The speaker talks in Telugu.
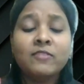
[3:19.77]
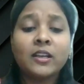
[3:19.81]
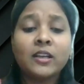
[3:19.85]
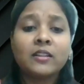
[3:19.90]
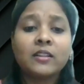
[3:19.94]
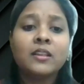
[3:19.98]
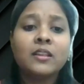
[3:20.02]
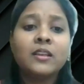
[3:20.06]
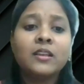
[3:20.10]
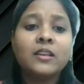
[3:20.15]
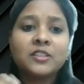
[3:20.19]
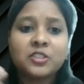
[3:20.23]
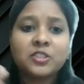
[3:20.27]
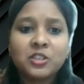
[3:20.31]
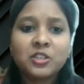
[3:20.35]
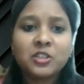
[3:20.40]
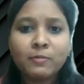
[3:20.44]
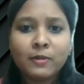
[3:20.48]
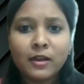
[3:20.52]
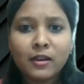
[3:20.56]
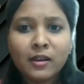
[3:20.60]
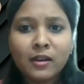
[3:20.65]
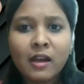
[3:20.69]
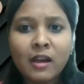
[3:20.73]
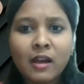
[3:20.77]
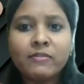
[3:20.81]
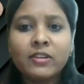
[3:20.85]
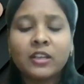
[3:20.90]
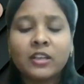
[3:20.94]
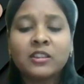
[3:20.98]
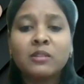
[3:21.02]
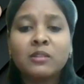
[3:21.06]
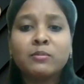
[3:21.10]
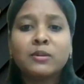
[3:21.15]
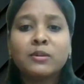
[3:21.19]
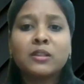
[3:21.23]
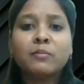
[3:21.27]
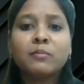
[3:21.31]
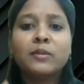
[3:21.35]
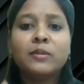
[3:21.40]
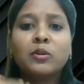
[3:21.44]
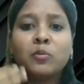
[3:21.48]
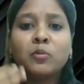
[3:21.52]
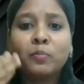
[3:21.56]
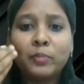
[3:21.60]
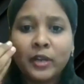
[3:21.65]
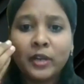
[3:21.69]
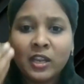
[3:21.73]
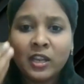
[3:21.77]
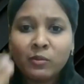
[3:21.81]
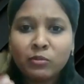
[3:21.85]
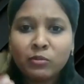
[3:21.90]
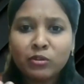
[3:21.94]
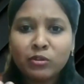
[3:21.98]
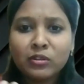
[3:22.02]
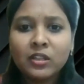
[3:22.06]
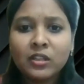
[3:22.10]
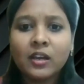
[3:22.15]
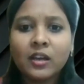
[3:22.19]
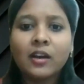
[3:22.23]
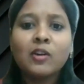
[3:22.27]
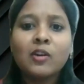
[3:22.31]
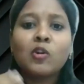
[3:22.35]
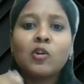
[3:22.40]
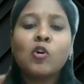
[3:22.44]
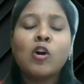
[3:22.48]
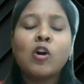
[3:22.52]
వ్యక్తి ఇష్టమా ఆ వ్యక్తి మీద మీకు ప్రేమ ఉందా